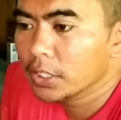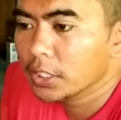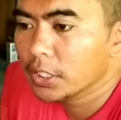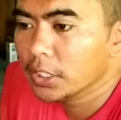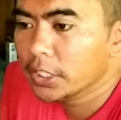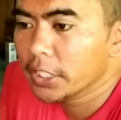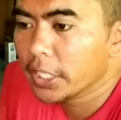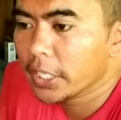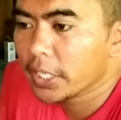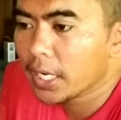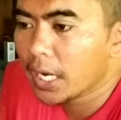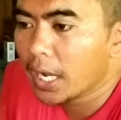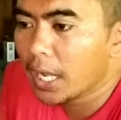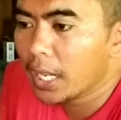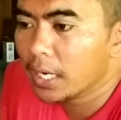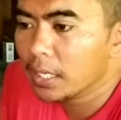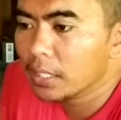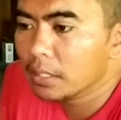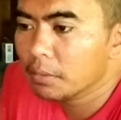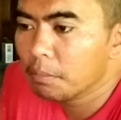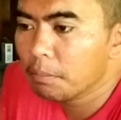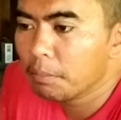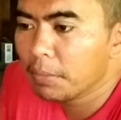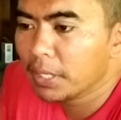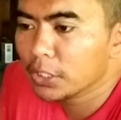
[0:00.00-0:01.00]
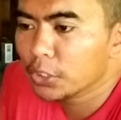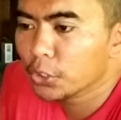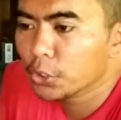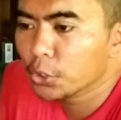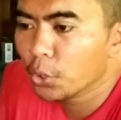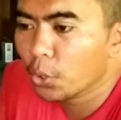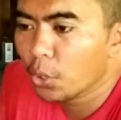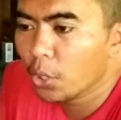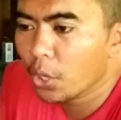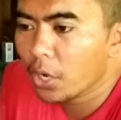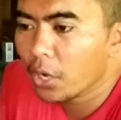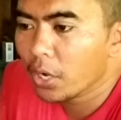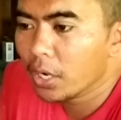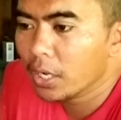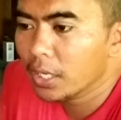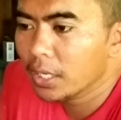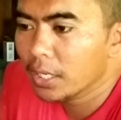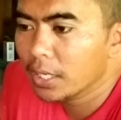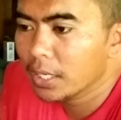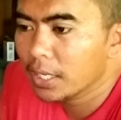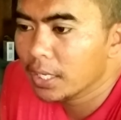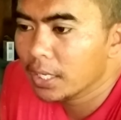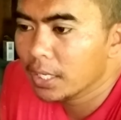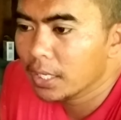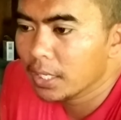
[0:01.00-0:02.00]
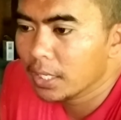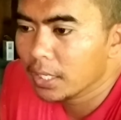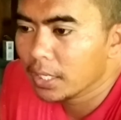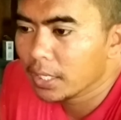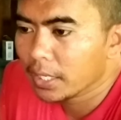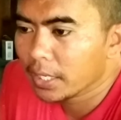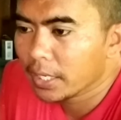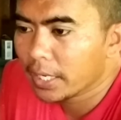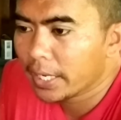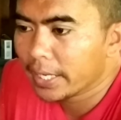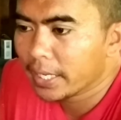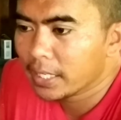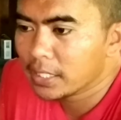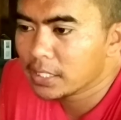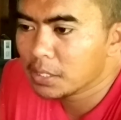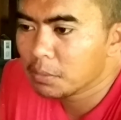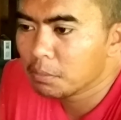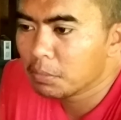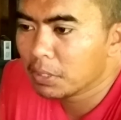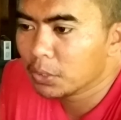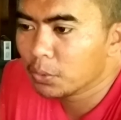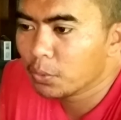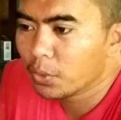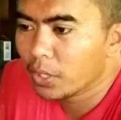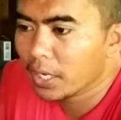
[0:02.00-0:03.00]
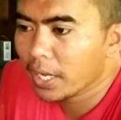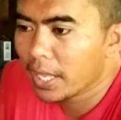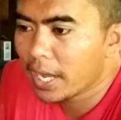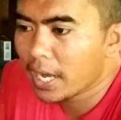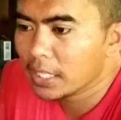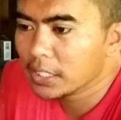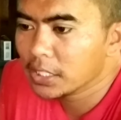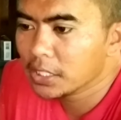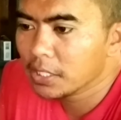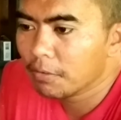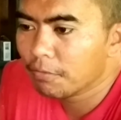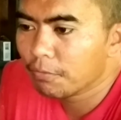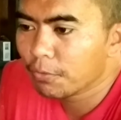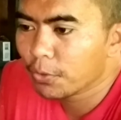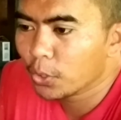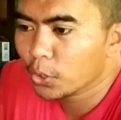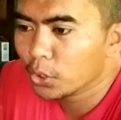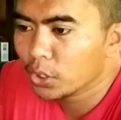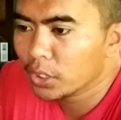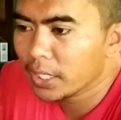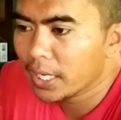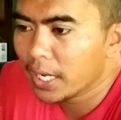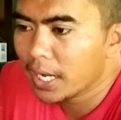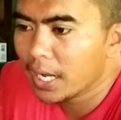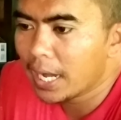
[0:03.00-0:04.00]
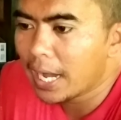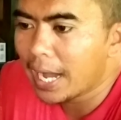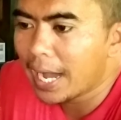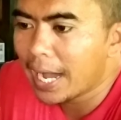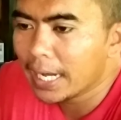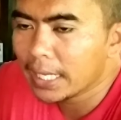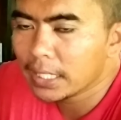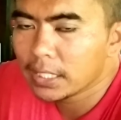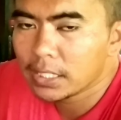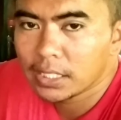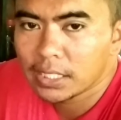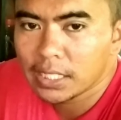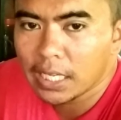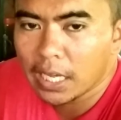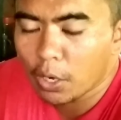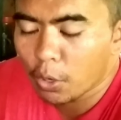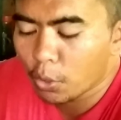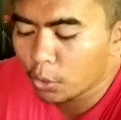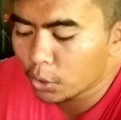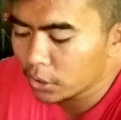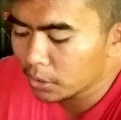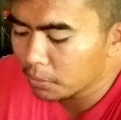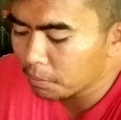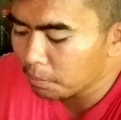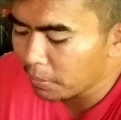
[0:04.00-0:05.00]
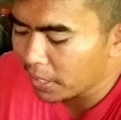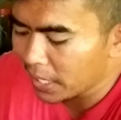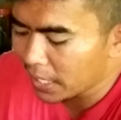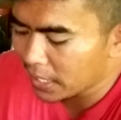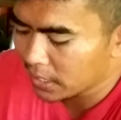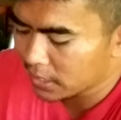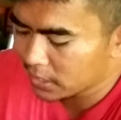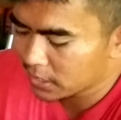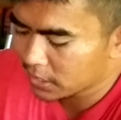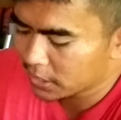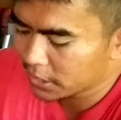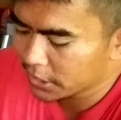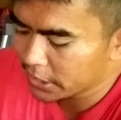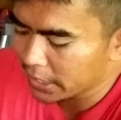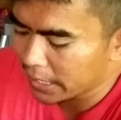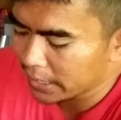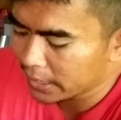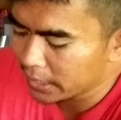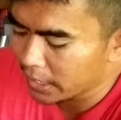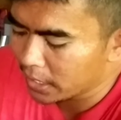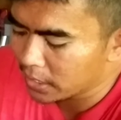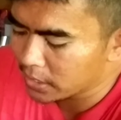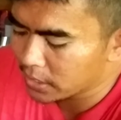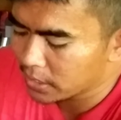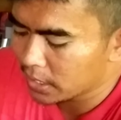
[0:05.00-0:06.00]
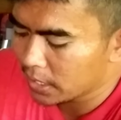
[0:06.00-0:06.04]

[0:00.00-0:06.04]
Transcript: Gerald Metsure. Kay Kasimanwa Gracia Fronda at Saron Blast Channel.